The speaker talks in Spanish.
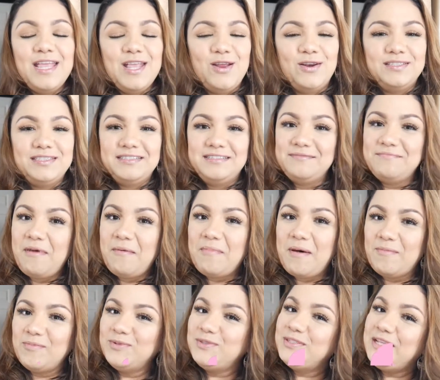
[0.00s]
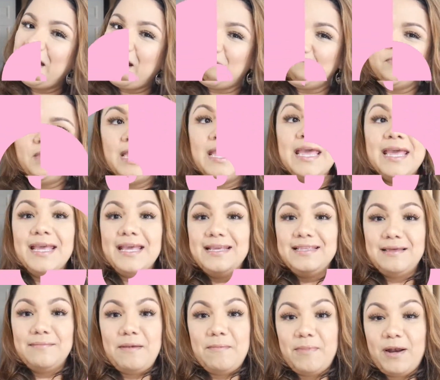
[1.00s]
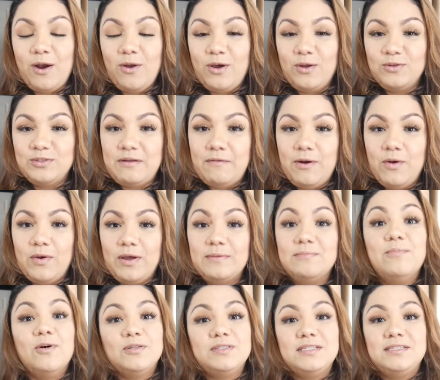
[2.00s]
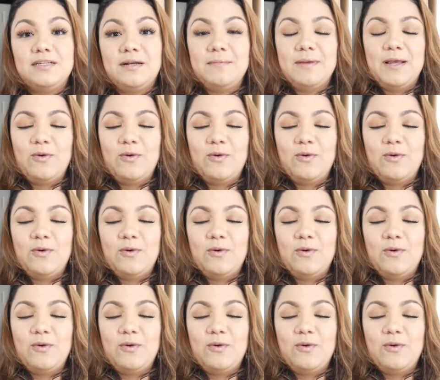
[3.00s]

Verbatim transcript: Y ahora sí, sin más, vamos a comenzar. Y también para los que no saben lo que es PoxyCharm,